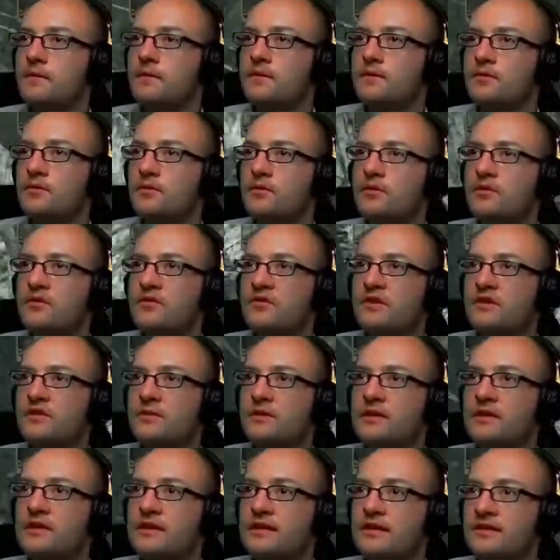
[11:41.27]
Das Gute ist, dass
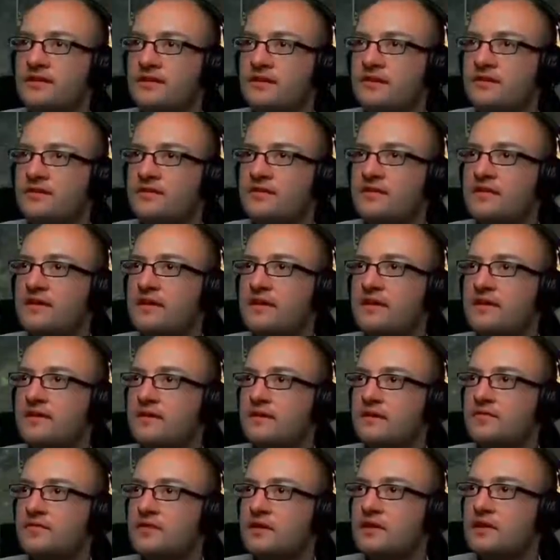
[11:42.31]
man den recht leicht staggern
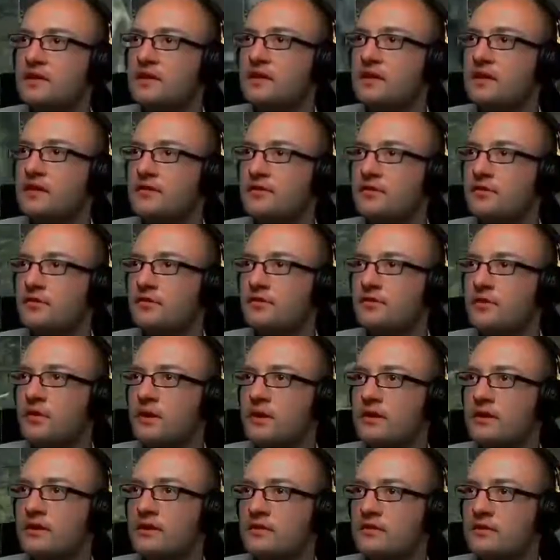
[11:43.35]
kann, weil der eine leichte Rüstung
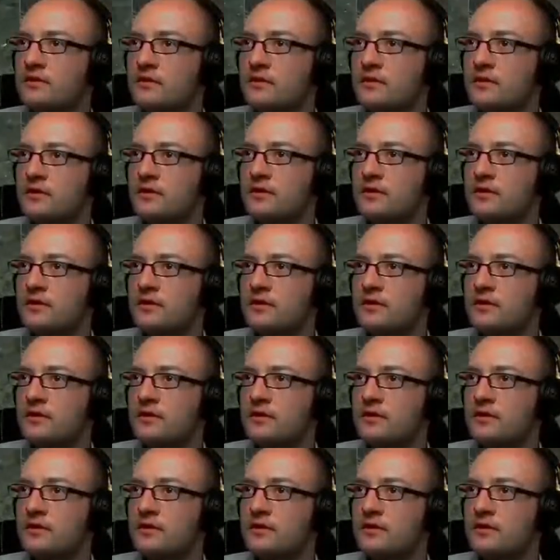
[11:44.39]
anhat.